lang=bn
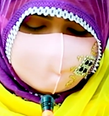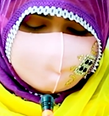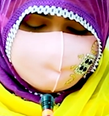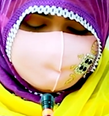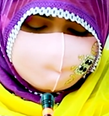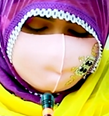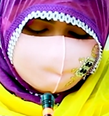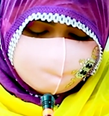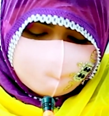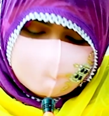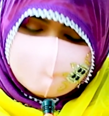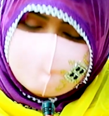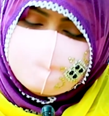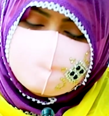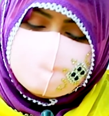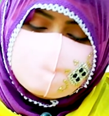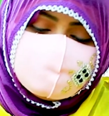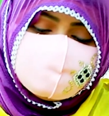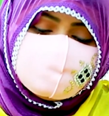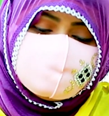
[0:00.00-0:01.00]
আমাকে বলার
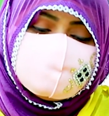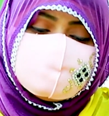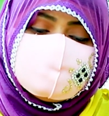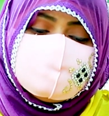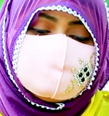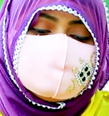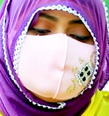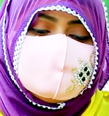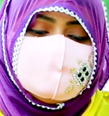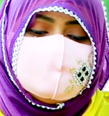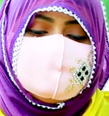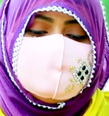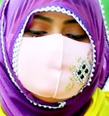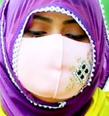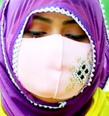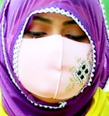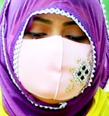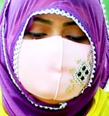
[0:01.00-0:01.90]
মতো কোনো সুযোগ দেয় নাই আমার